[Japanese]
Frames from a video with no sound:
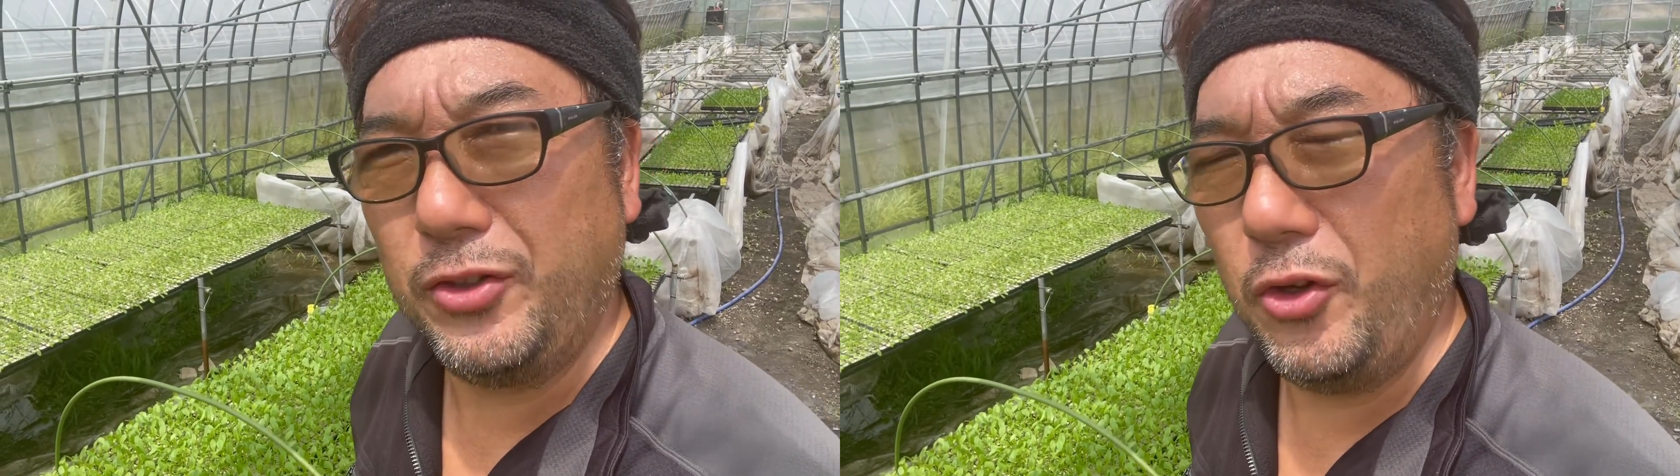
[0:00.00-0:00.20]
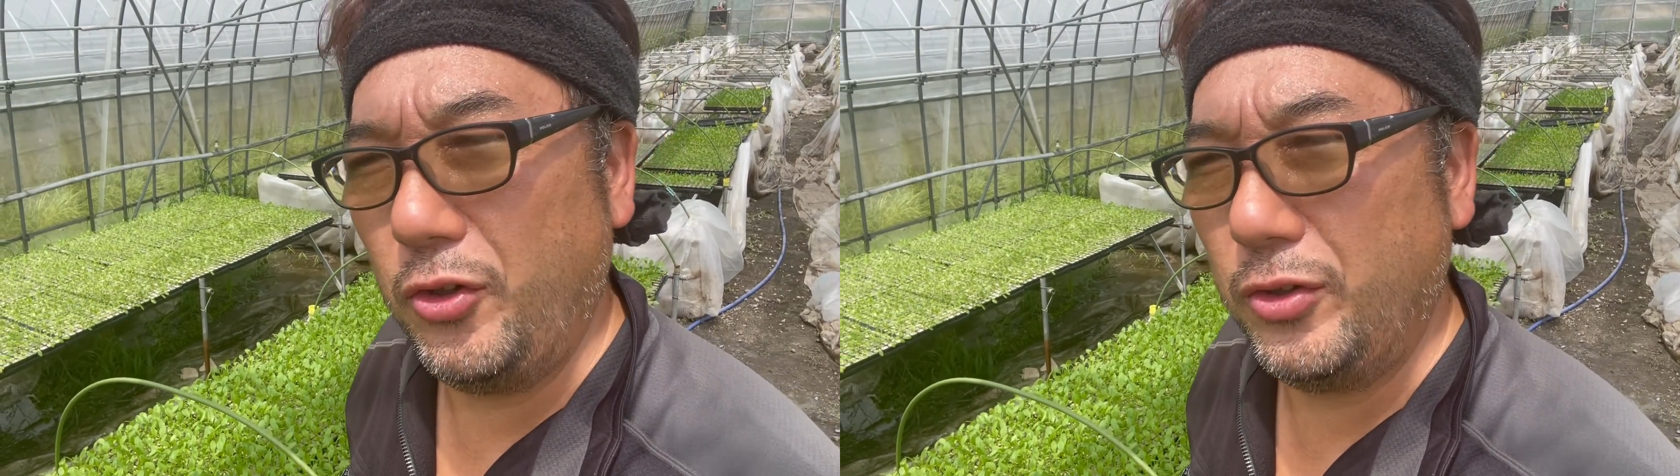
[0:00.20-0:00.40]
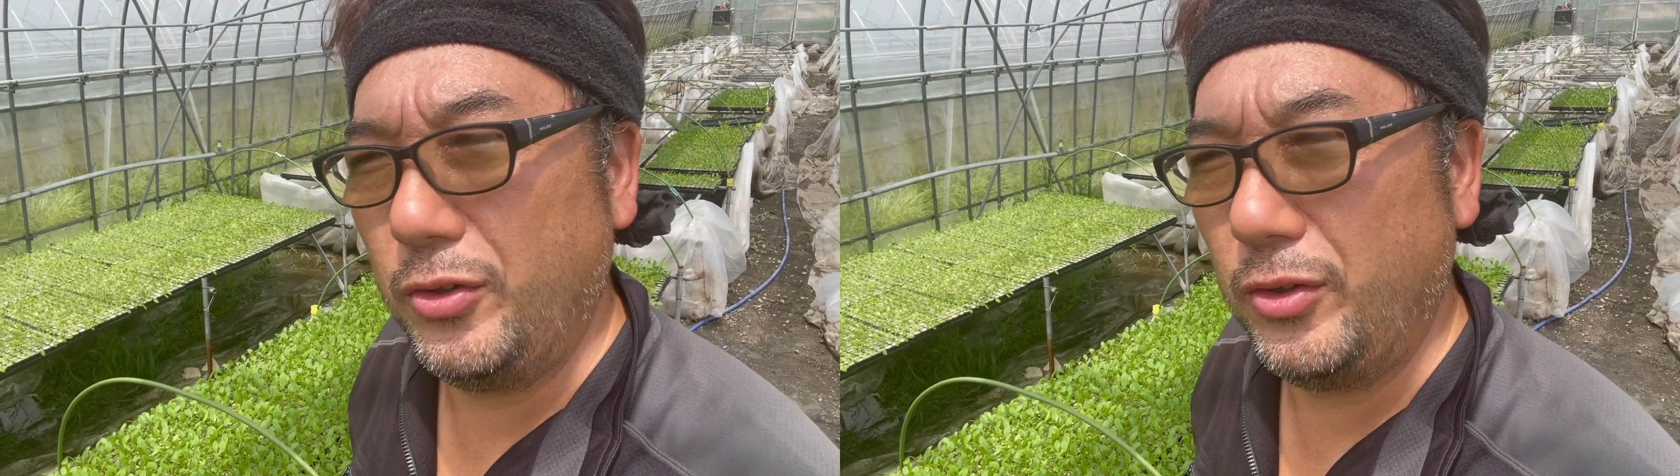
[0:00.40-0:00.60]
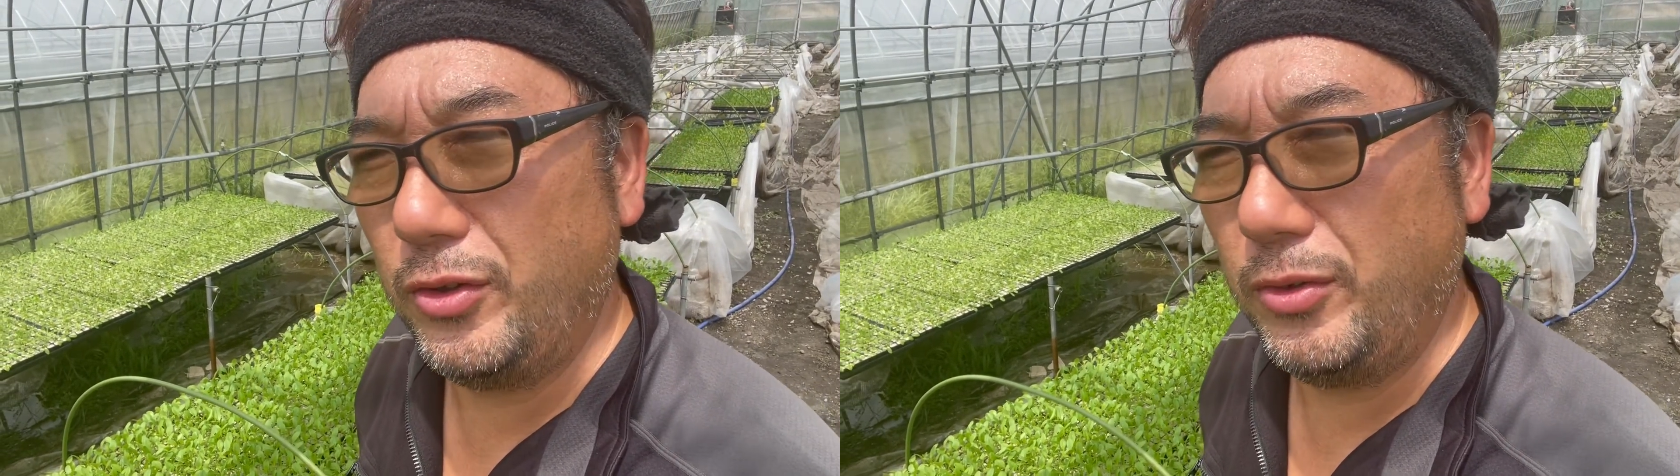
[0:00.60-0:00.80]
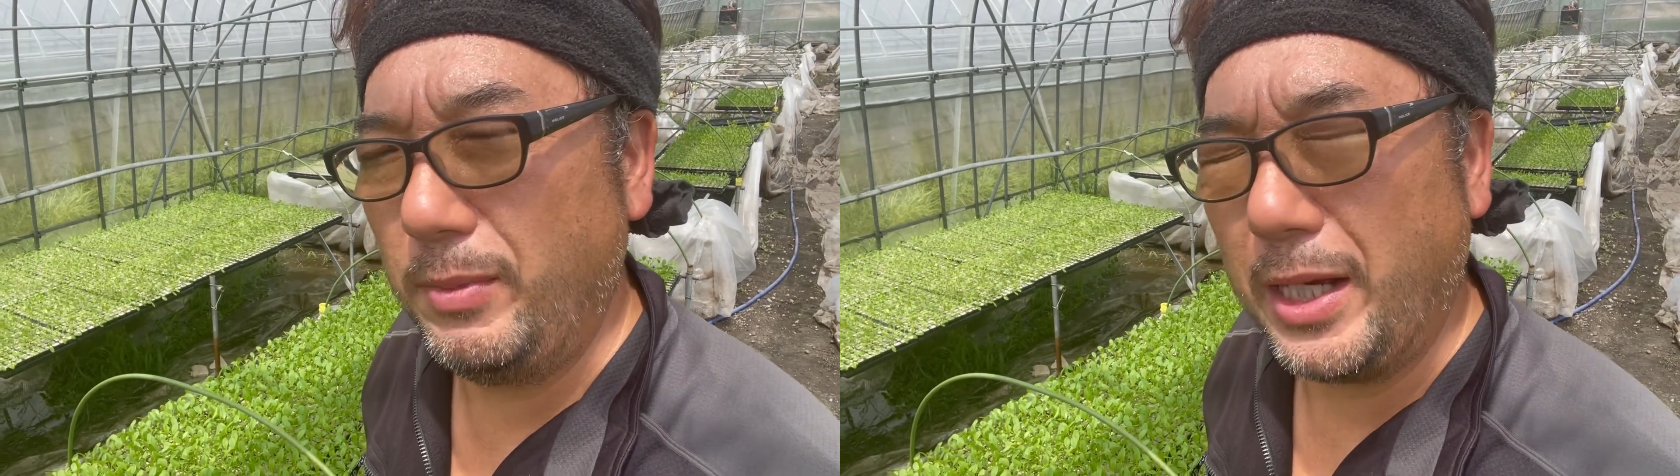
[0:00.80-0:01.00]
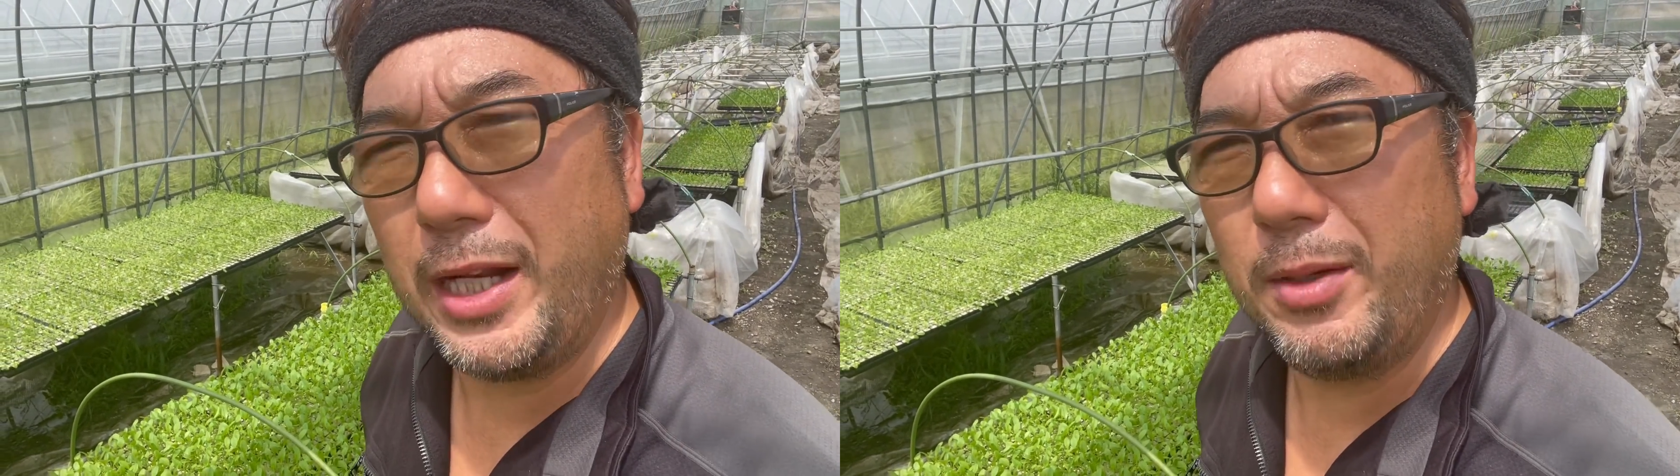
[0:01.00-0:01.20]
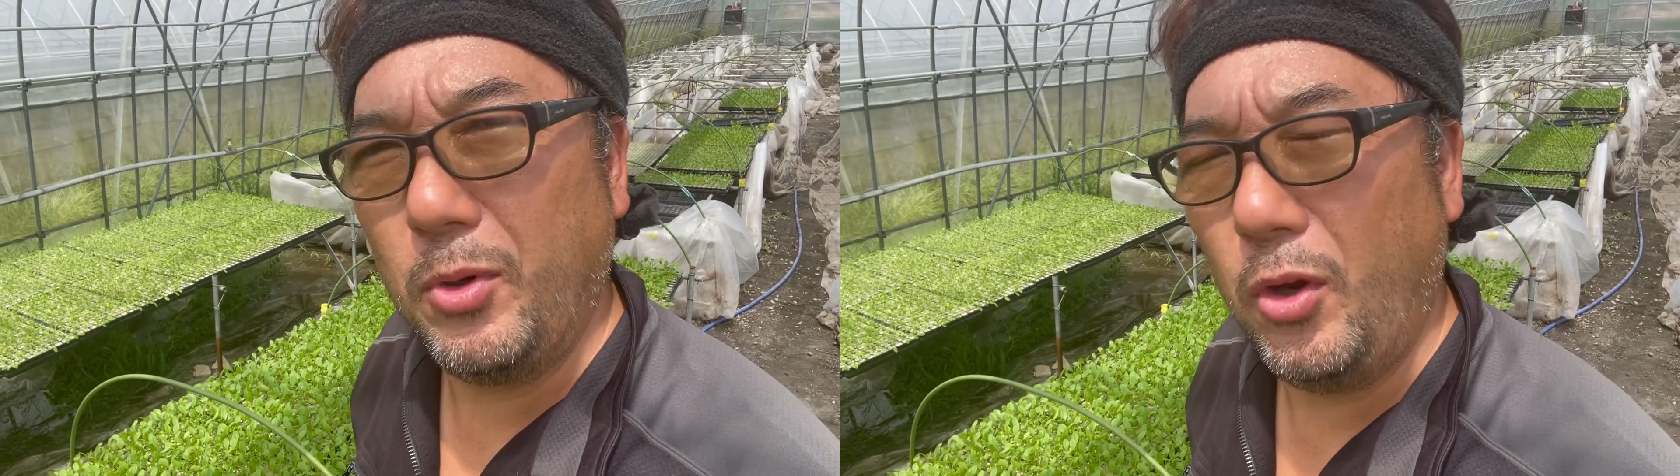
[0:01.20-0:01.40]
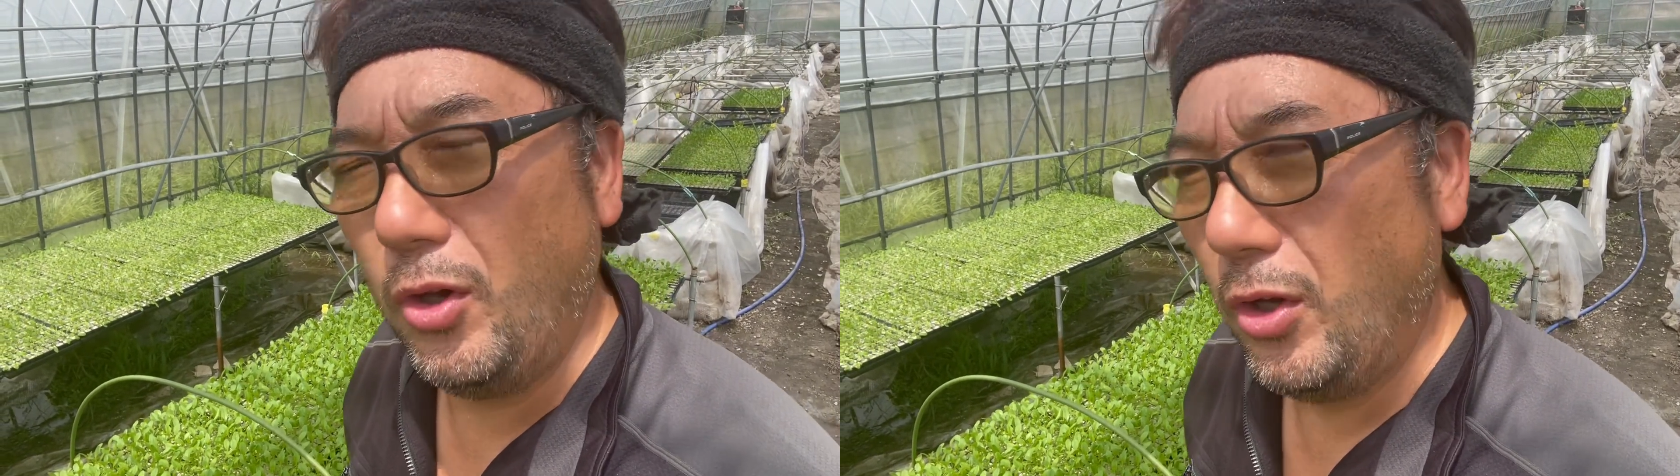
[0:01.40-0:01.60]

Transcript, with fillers: の、まあ彼も、